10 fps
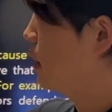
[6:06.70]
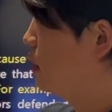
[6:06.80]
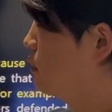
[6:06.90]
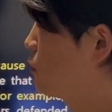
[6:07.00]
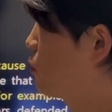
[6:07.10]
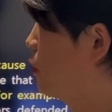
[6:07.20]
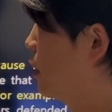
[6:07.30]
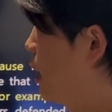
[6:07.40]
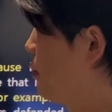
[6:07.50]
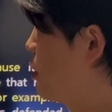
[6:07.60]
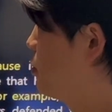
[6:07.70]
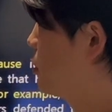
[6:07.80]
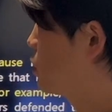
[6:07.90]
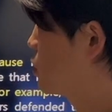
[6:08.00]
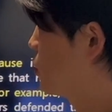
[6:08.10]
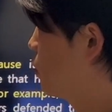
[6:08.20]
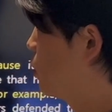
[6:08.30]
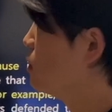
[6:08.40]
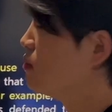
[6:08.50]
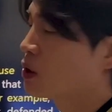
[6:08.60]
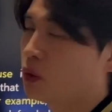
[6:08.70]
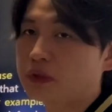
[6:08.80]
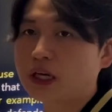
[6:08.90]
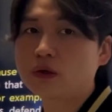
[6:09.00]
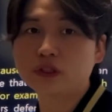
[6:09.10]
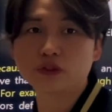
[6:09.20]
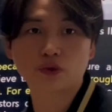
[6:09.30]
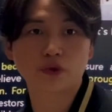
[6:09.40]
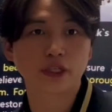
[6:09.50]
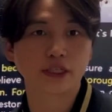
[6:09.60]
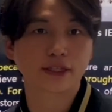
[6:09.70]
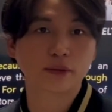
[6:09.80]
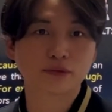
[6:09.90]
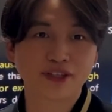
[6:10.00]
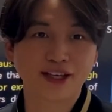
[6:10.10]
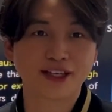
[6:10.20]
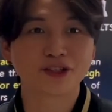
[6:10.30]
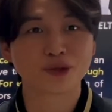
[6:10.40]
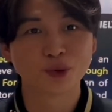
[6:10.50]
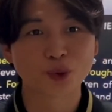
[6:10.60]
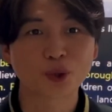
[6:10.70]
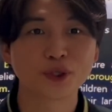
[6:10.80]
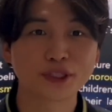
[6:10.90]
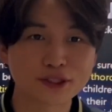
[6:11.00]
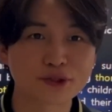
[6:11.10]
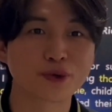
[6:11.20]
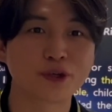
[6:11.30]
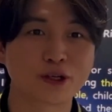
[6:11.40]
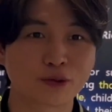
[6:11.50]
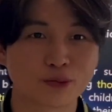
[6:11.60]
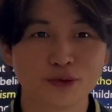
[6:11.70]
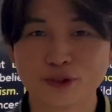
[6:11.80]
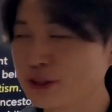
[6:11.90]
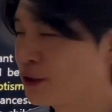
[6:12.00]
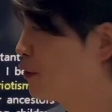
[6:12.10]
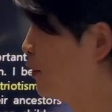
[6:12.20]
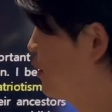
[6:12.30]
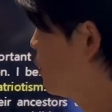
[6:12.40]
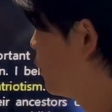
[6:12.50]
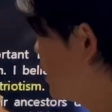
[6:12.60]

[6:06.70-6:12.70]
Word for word: 히스토리래 별표 치고 홈타운 히스토리이기 때문에 이걸 로컬 히스토리라고 부르는 거예요 왜